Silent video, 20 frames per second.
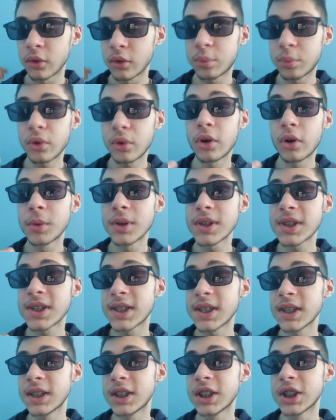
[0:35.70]
pour
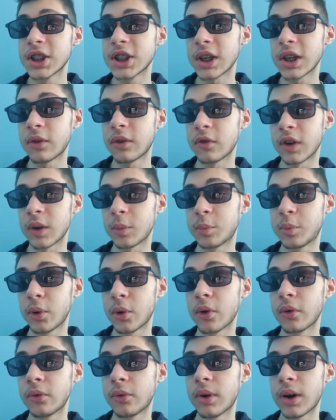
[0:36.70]
commencer, déjà, on va un peu
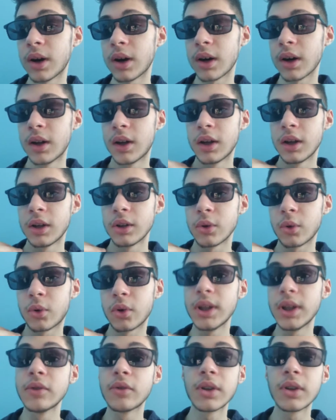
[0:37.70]
revoir au
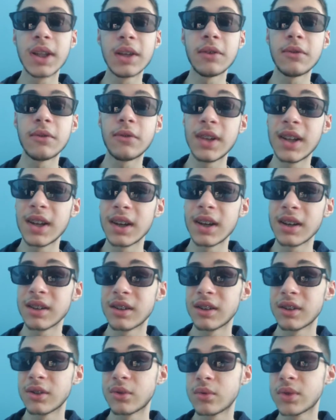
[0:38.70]
niveau des vilains,
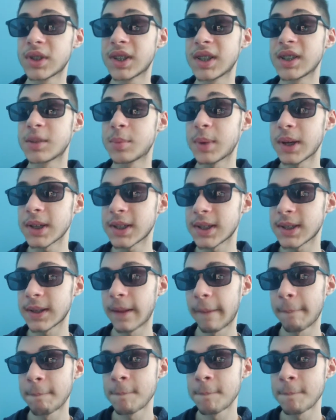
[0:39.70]
tout ce qui se passe.